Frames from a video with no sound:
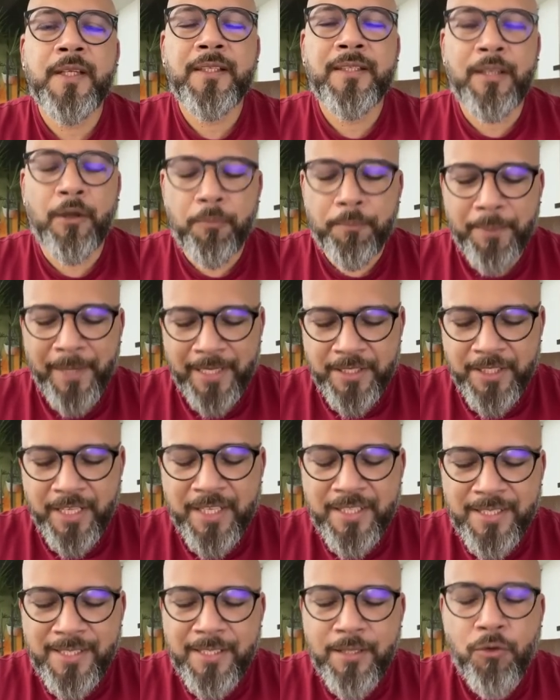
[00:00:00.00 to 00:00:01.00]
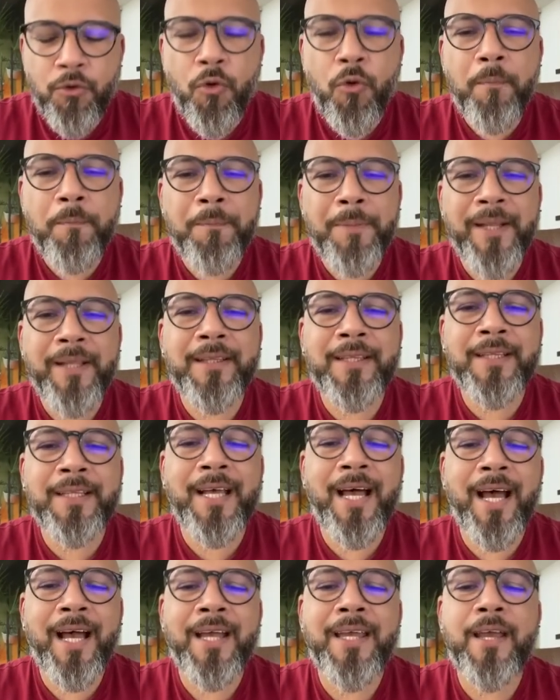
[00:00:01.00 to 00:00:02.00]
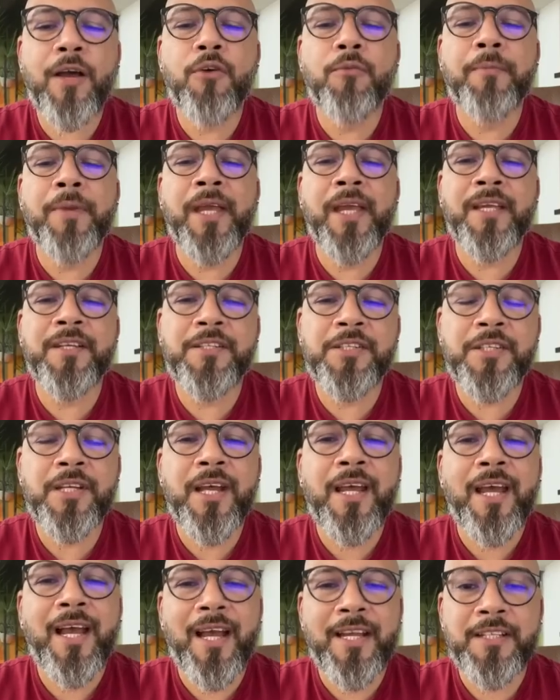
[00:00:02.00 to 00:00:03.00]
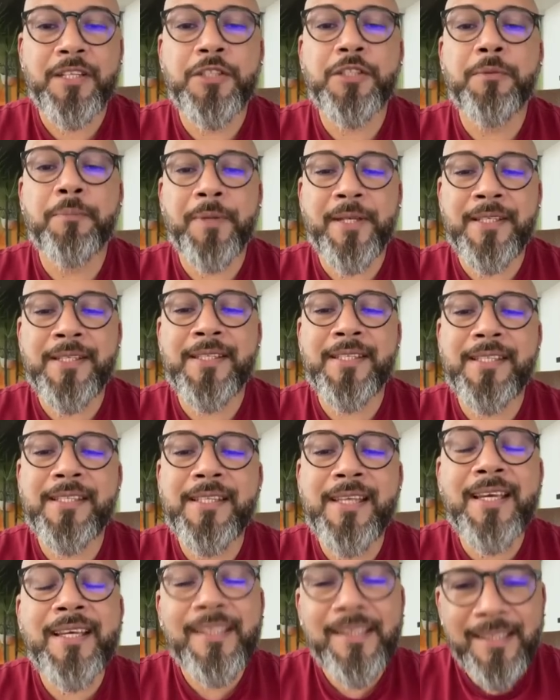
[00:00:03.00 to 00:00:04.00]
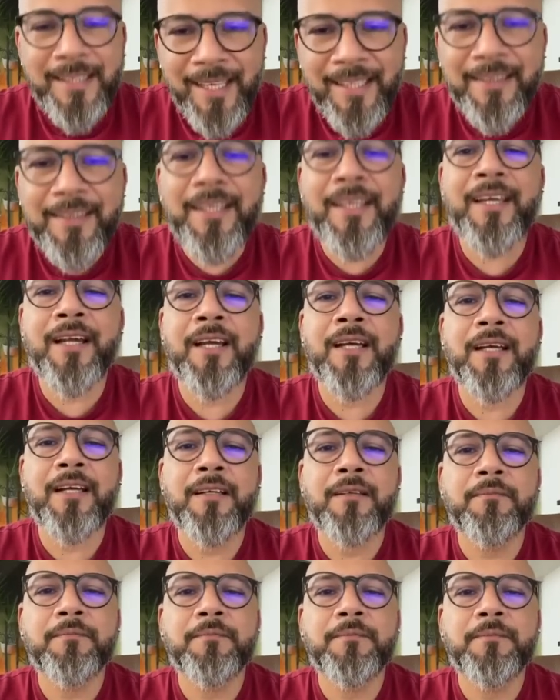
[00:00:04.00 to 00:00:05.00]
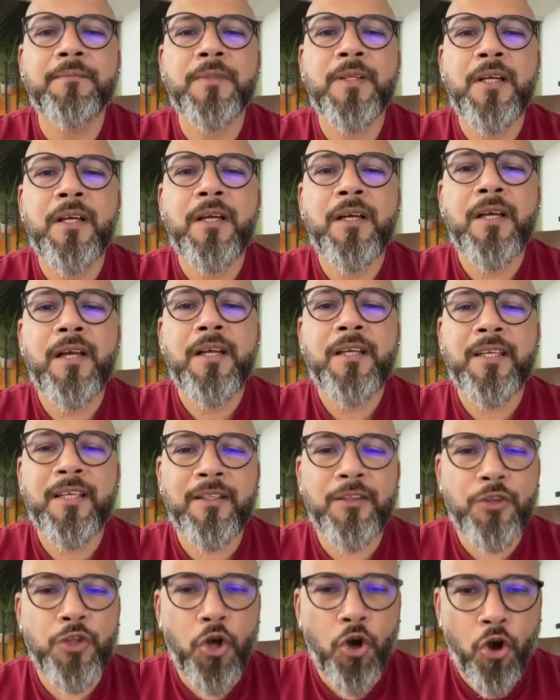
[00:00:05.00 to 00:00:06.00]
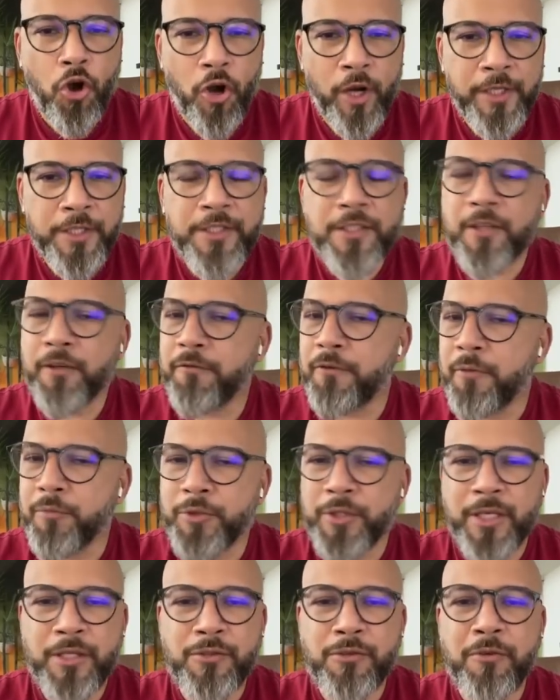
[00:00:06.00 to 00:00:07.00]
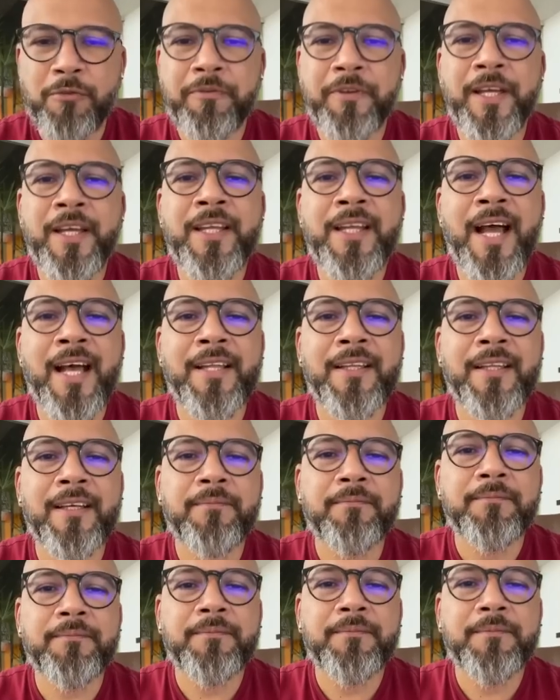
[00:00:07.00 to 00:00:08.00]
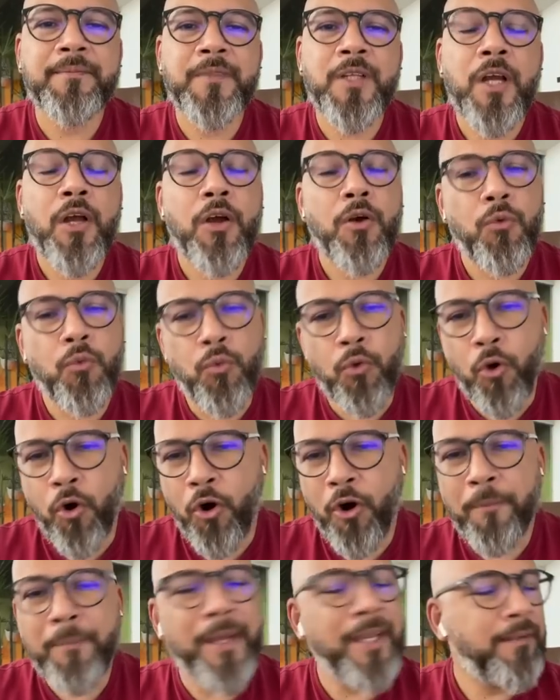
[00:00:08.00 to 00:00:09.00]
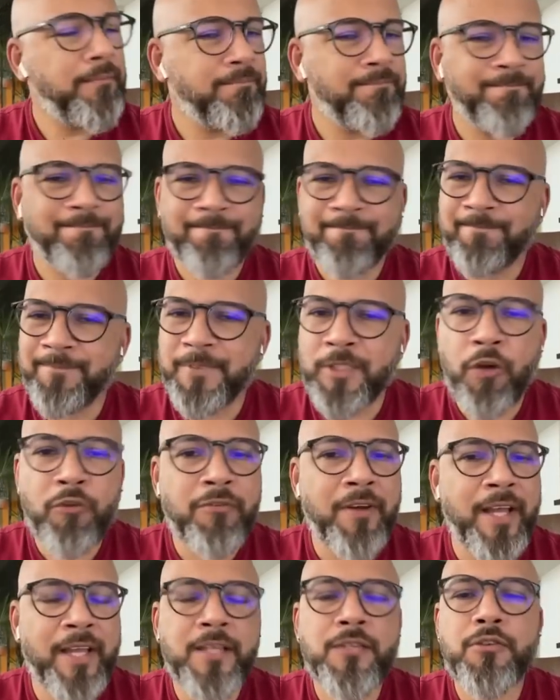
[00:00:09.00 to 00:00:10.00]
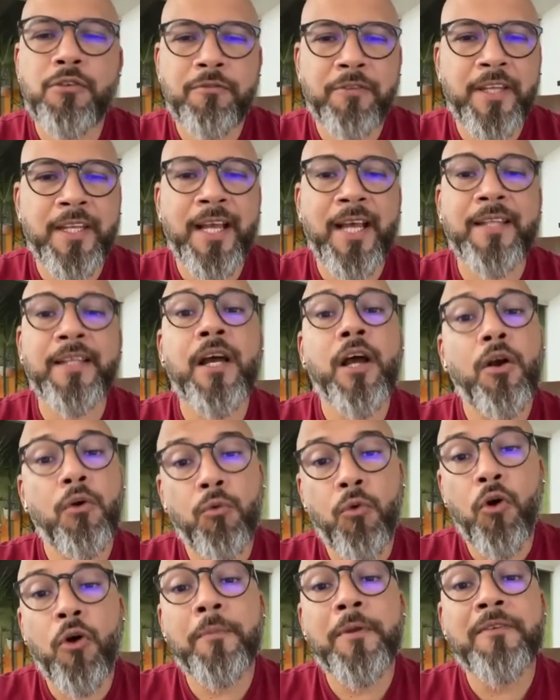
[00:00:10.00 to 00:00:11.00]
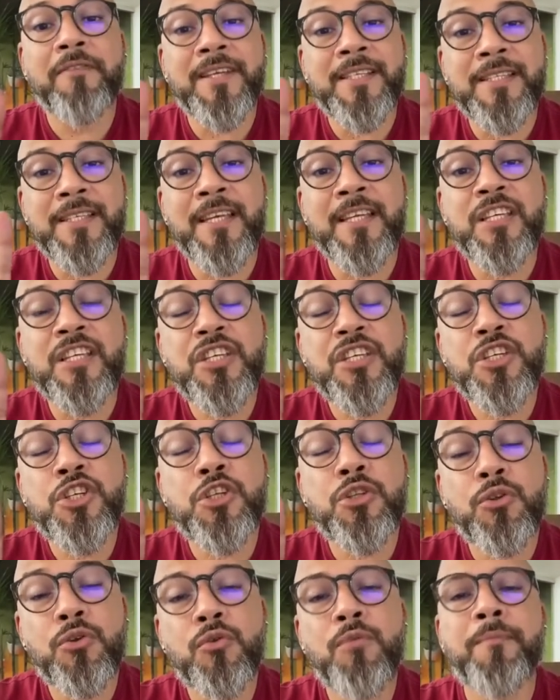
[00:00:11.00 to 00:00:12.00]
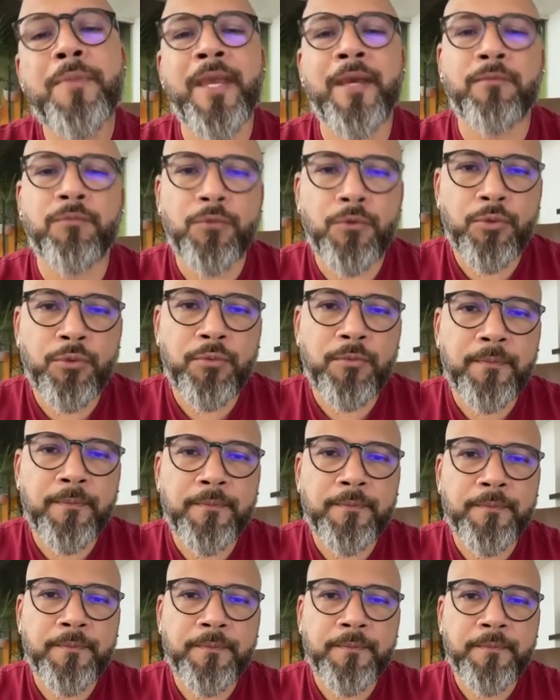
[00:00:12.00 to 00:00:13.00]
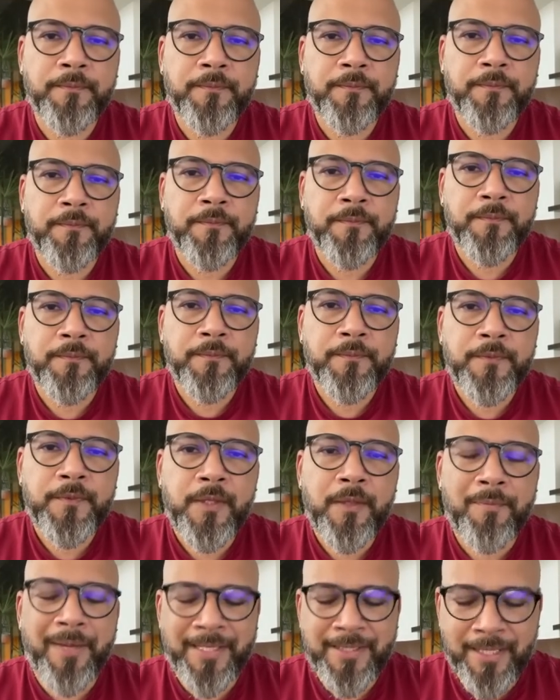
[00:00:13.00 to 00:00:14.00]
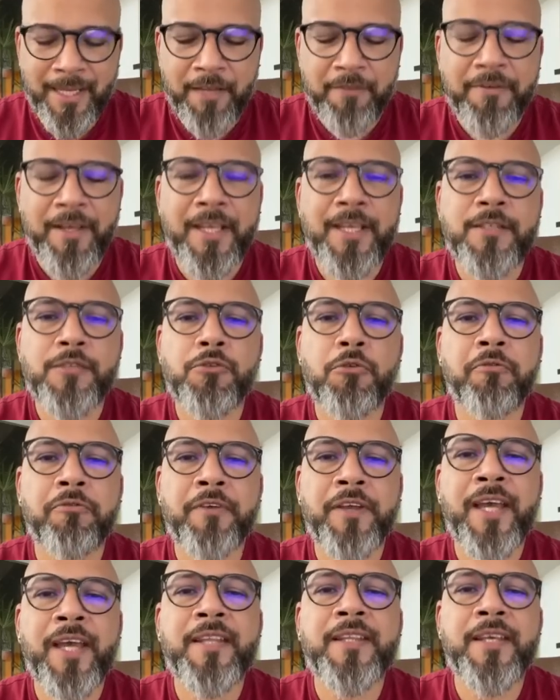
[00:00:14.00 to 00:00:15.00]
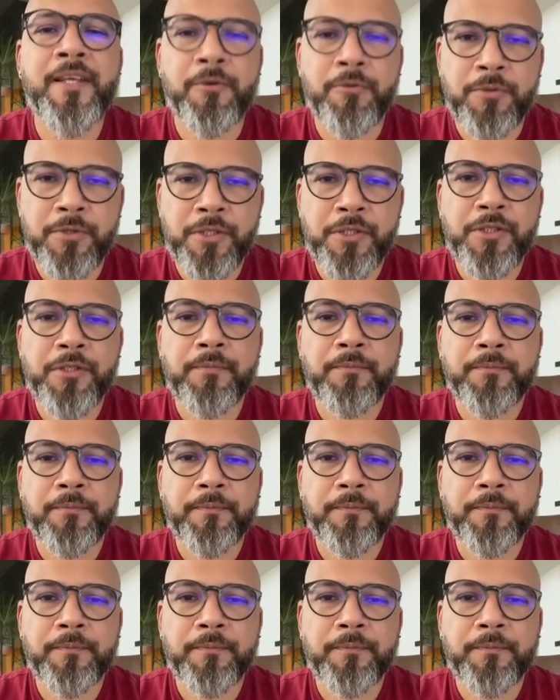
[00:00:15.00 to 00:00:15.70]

Então, para a gente se completar realmente, a gente precisa entender que nós não vamos resolver nada. O homem não vai resolver nada. O homem vai ser instrumento. Mas quem vai resolver é Deus.